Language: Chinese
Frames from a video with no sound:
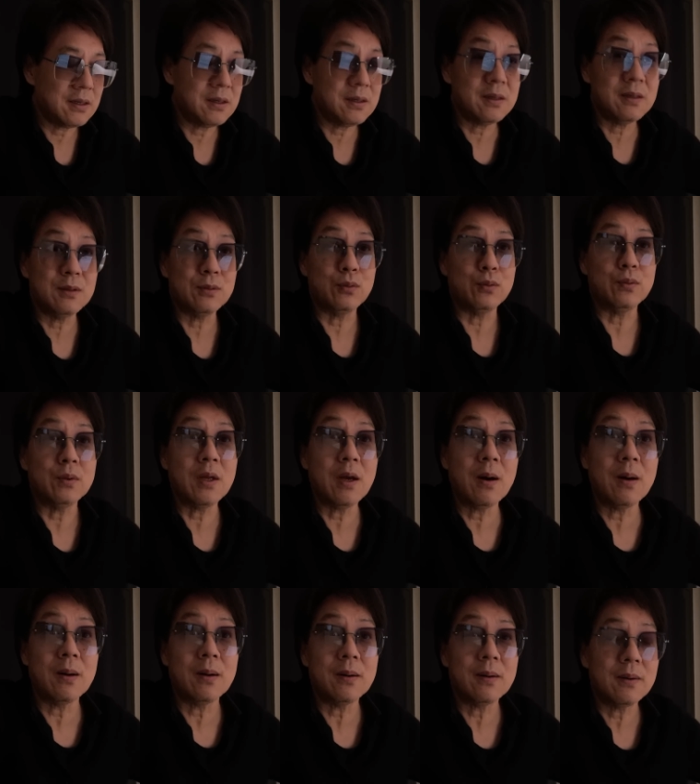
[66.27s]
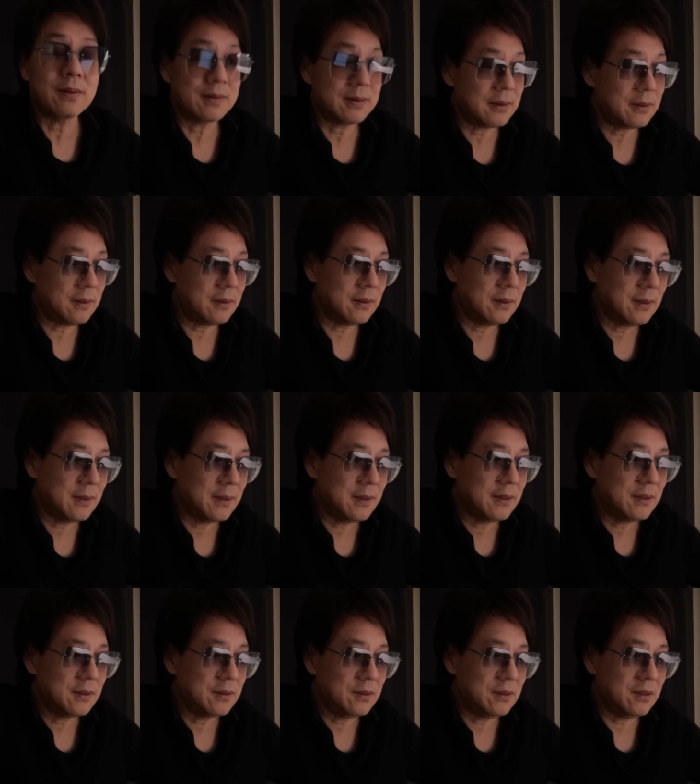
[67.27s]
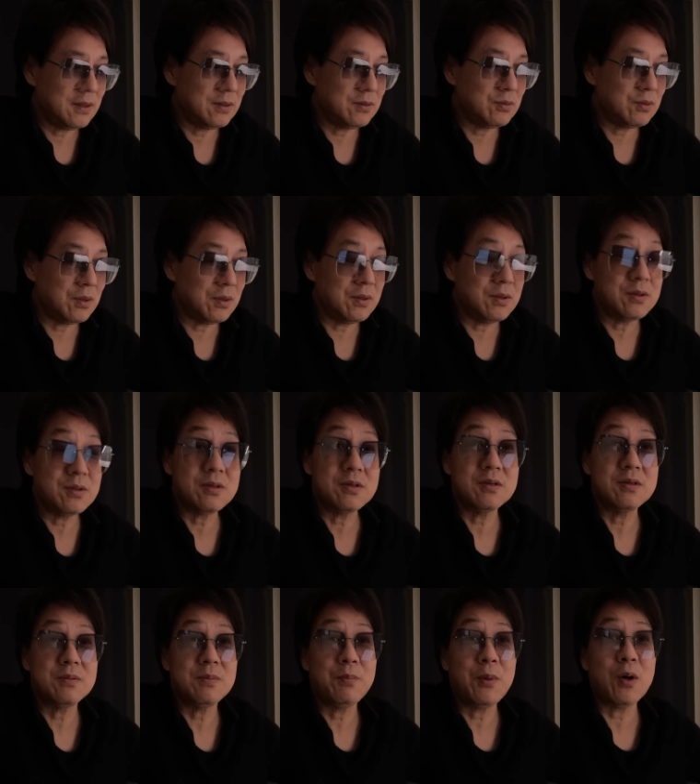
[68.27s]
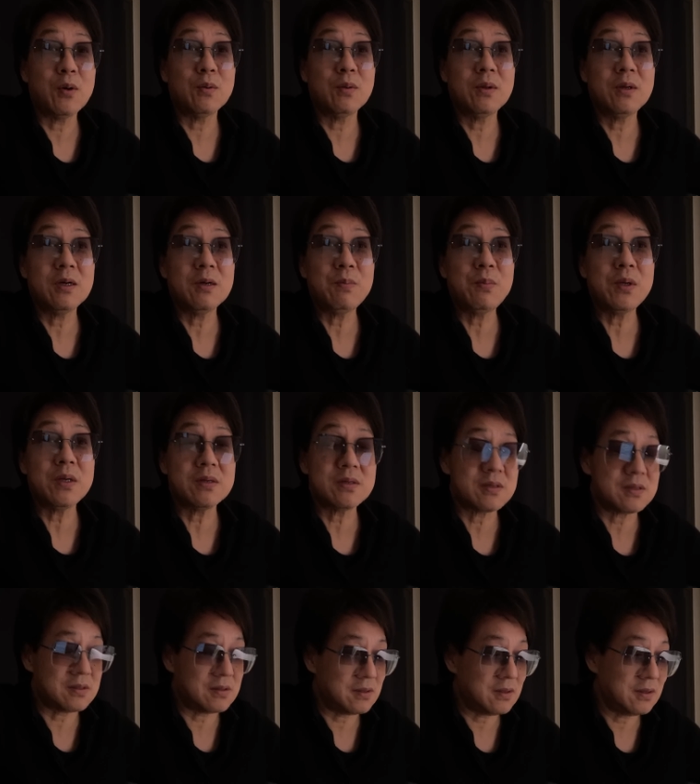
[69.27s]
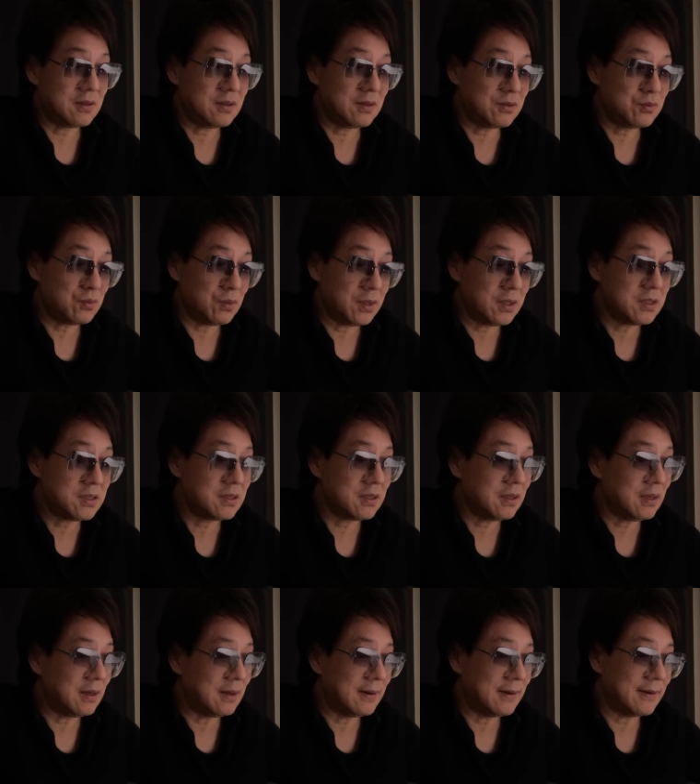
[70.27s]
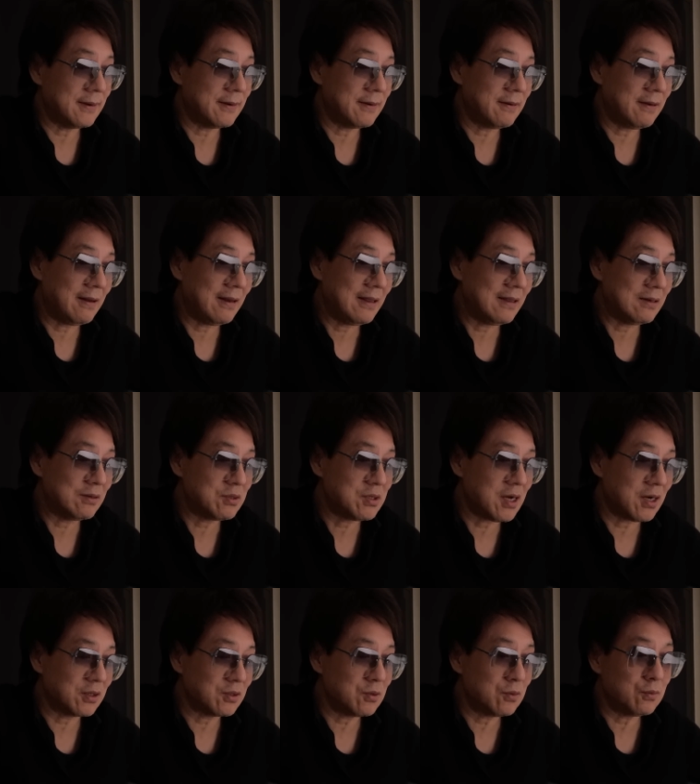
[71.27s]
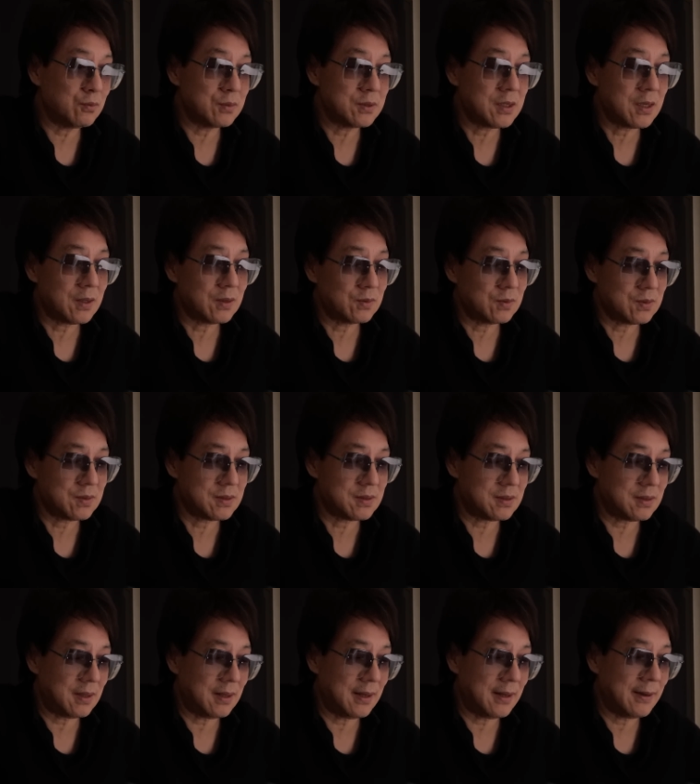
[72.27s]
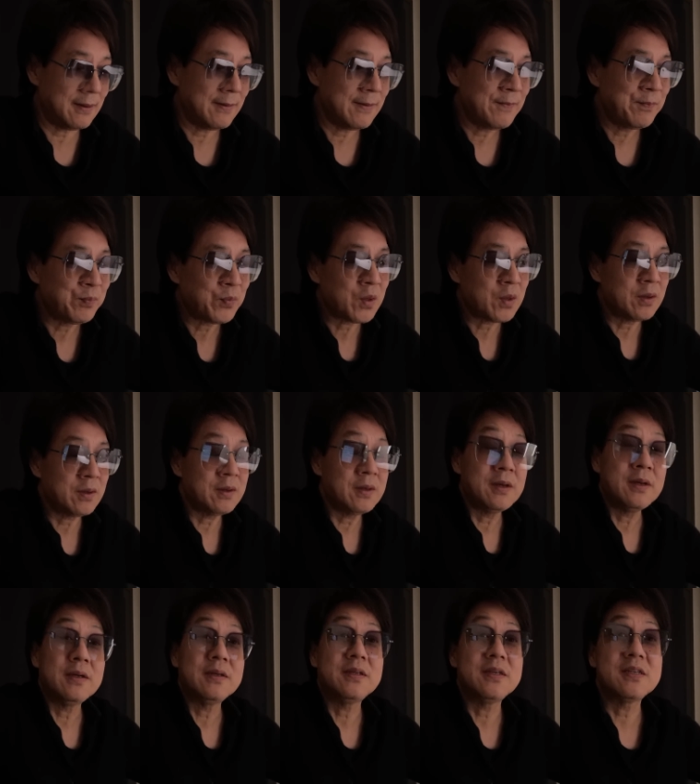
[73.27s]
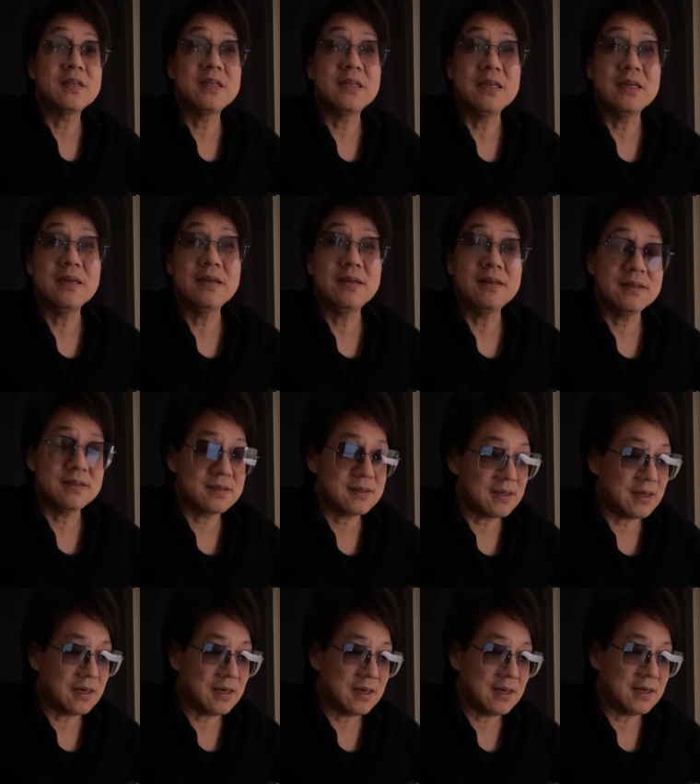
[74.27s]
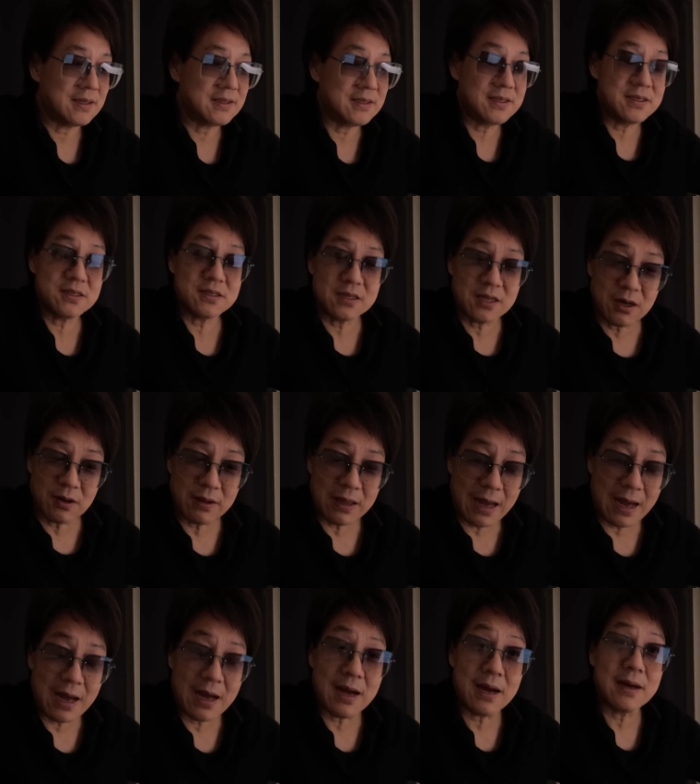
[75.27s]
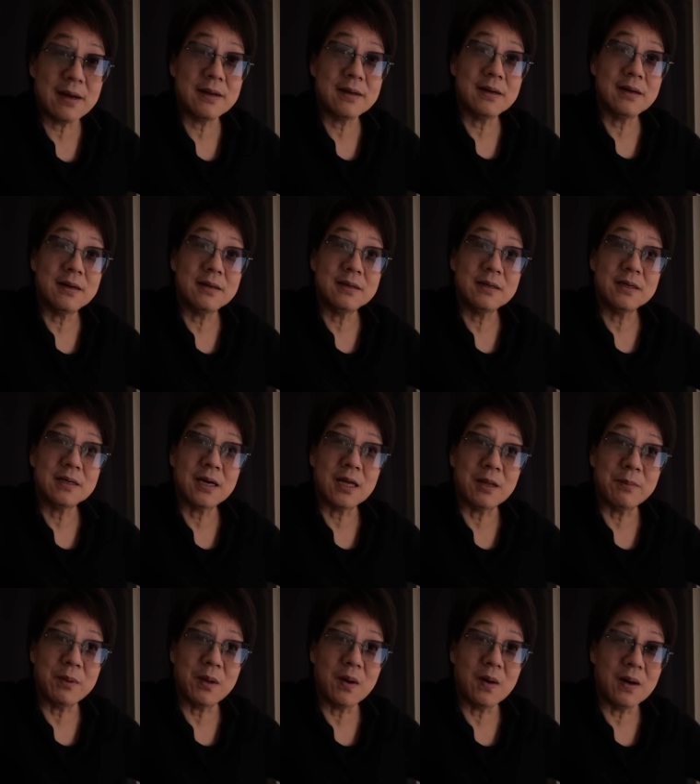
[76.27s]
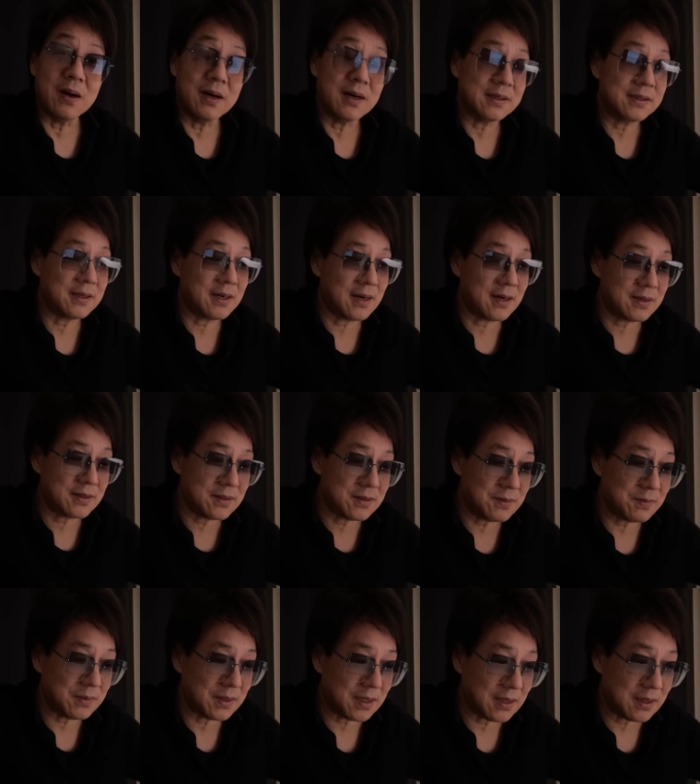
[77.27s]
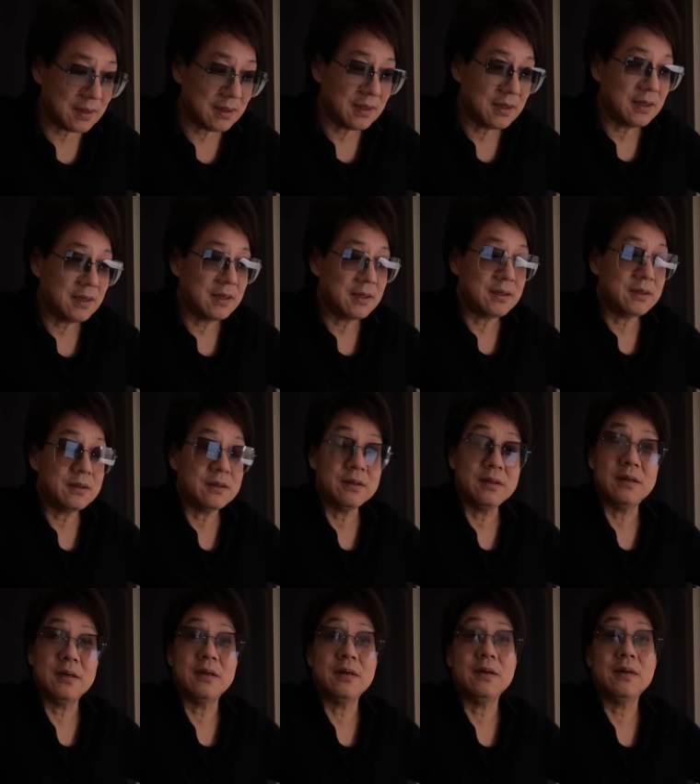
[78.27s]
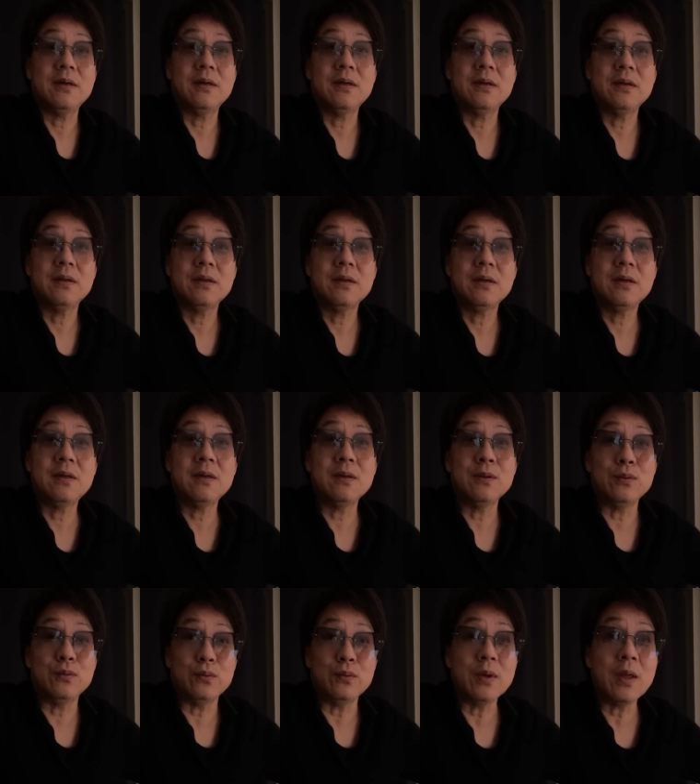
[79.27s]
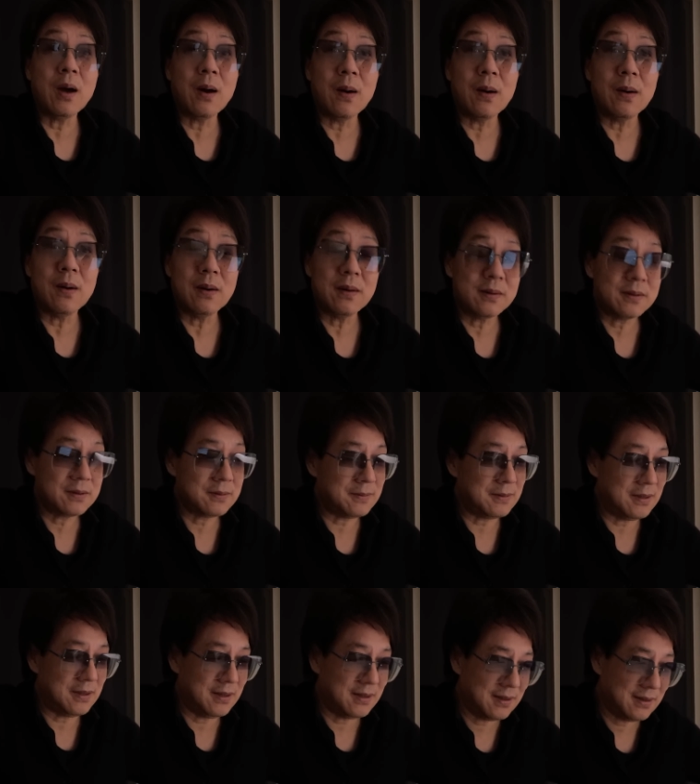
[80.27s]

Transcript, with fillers: 喝了毒药，也就等于是抱着一个必死的一个决心啊，完了以后抢救无效就死了。这是第一个意思啊，第一是跳崖，看到没有啊？第二是什么呢？呃，喝了毒药，是不是？